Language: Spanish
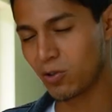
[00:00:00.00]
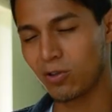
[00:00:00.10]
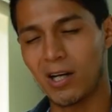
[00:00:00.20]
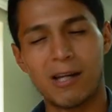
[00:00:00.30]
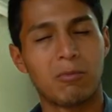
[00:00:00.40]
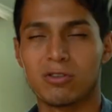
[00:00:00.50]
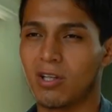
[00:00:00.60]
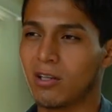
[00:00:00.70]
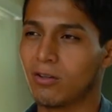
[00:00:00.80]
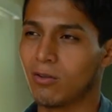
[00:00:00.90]
yo ya le
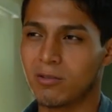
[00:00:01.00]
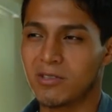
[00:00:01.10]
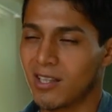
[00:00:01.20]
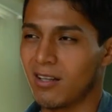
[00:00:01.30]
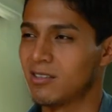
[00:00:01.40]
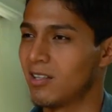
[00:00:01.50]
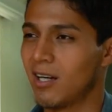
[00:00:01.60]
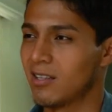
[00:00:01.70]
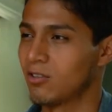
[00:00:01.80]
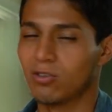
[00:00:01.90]
mostré todas mis
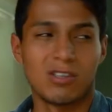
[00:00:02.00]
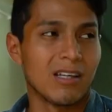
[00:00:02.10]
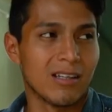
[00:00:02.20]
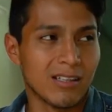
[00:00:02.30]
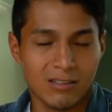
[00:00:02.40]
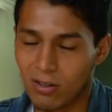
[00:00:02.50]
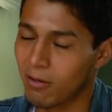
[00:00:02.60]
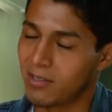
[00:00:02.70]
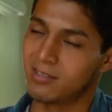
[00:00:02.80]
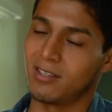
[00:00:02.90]
credenciales, no sé qué es lo que más